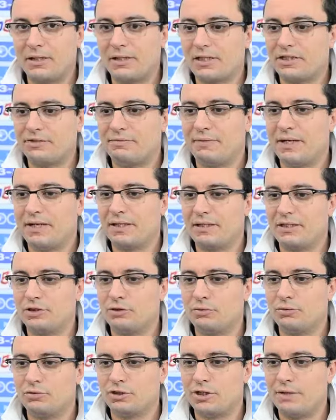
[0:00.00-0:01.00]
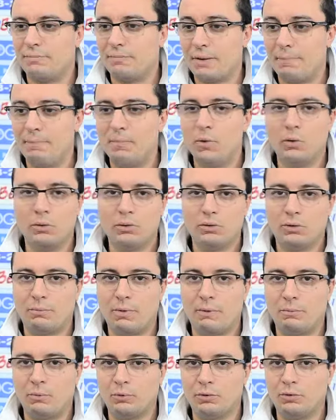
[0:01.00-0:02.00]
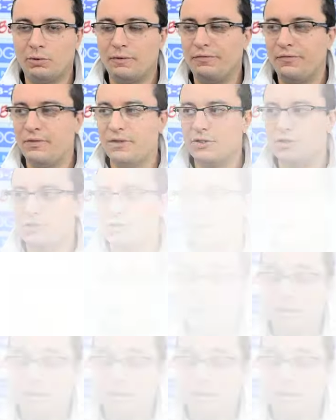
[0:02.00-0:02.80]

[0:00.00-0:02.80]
in trasferta sono sempre molto ma molto difficili.